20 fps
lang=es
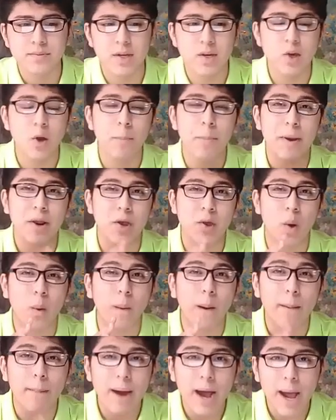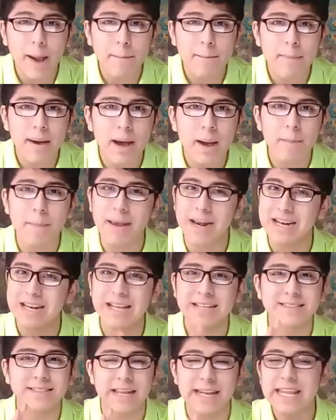Ello para Yokobamba, para
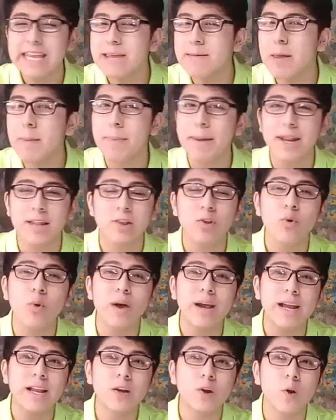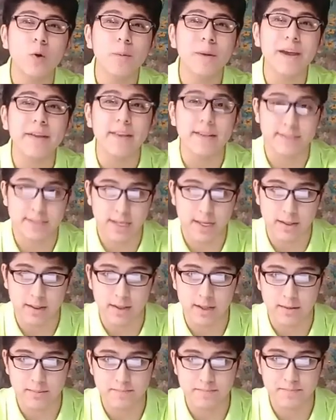Alianza Libre y para todo aquel club que descienda